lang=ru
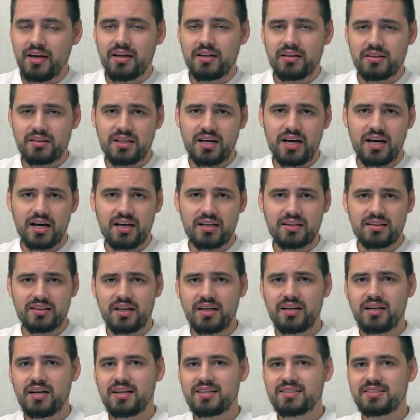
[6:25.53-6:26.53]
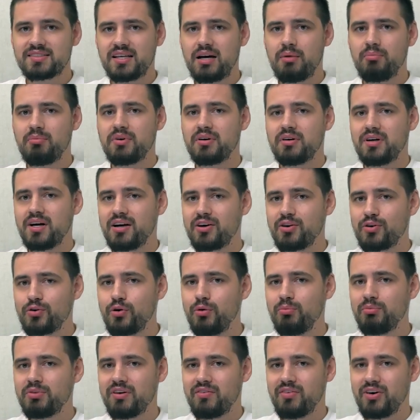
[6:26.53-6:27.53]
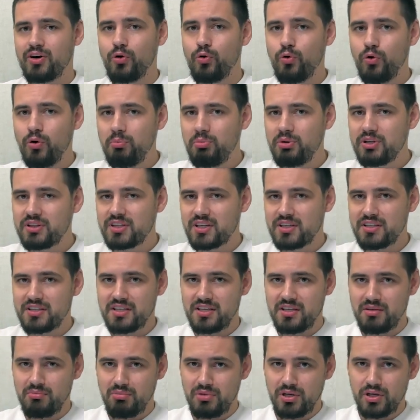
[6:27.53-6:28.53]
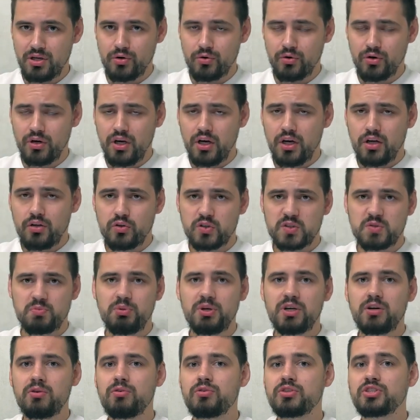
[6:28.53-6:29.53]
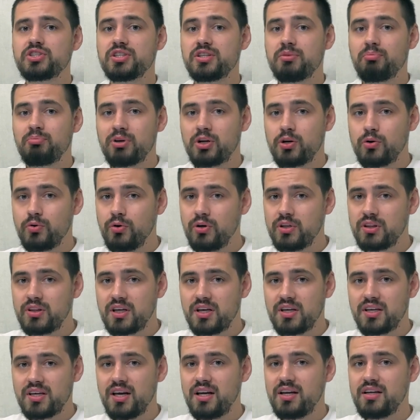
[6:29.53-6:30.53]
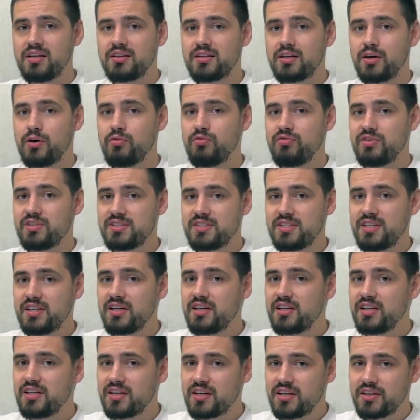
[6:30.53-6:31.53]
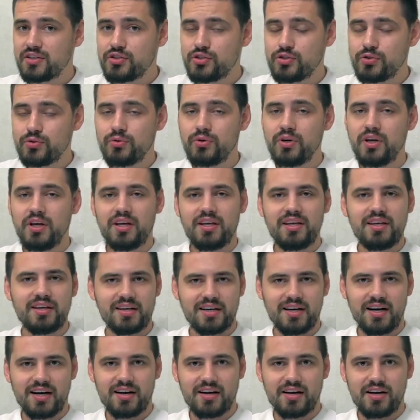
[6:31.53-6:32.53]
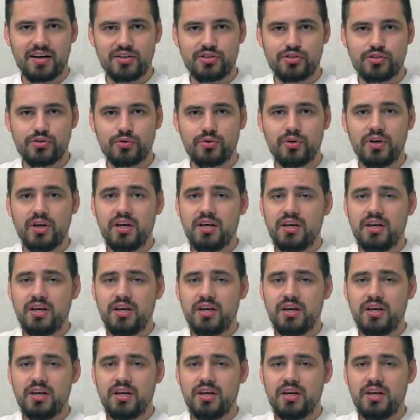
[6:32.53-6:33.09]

Да, так как сам огромного опыта не имею, но с первого же полета я летал везде, где хочу и как хочу.